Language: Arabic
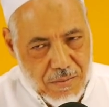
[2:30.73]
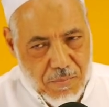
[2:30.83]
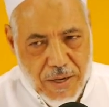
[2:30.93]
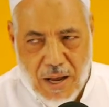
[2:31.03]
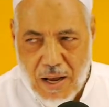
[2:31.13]

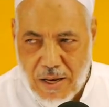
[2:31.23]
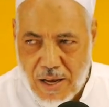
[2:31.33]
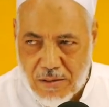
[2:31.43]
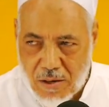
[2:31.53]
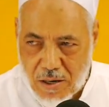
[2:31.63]
من
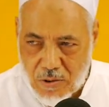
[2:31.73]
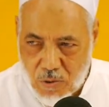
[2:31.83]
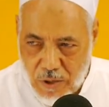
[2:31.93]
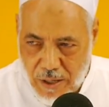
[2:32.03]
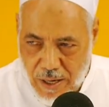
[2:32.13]
حياة
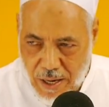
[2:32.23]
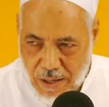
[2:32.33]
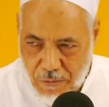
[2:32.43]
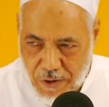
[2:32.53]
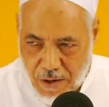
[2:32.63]
رسول
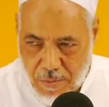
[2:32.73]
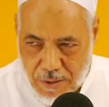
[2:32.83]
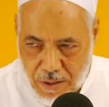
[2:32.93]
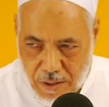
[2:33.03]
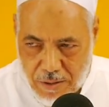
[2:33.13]
الله في
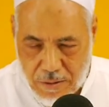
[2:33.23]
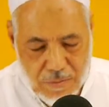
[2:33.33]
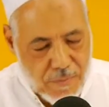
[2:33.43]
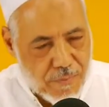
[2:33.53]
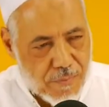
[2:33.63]
رمضان
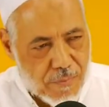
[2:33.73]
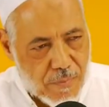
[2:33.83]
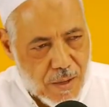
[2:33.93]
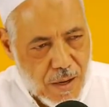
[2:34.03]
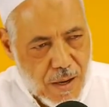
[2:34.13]

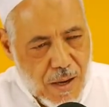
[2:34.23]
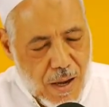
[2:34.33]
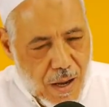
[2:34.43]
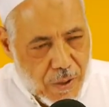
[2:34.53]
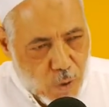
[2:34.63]

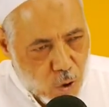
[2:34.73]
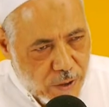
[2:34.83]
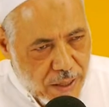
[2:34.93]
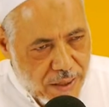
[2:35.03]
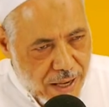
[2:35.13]

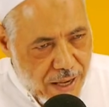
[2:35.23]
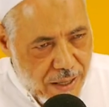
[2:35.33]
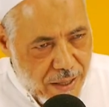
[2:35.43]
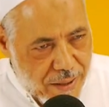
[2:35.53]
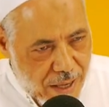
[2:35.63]
النقطة
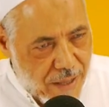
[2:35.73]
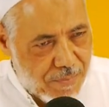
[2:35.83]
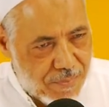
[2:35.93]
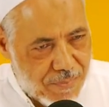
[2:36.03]
الثالثة